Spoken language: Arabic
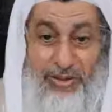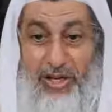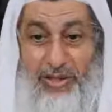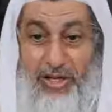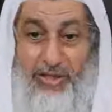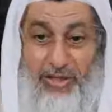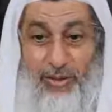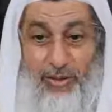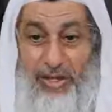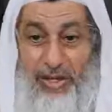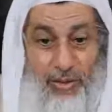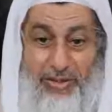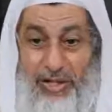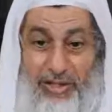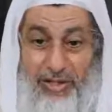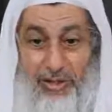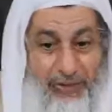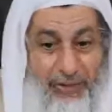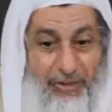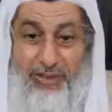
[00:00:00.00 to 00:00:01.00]
تقول له
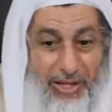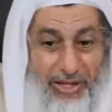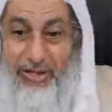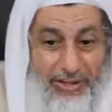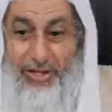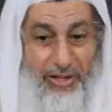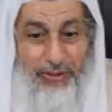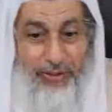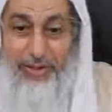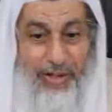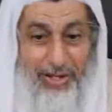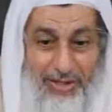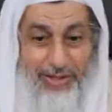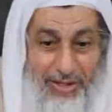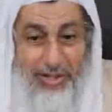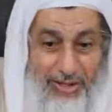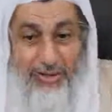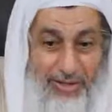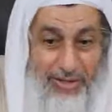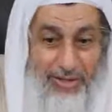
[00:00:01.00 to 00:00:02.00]
في حد
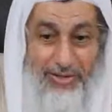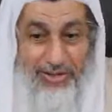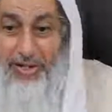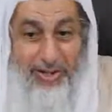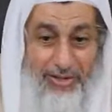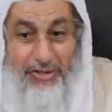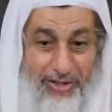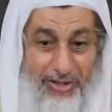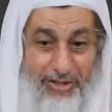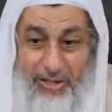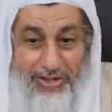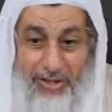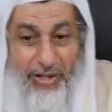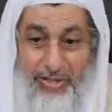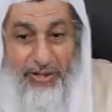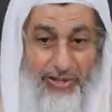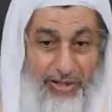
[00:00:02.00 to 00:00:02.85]
للسارق السارق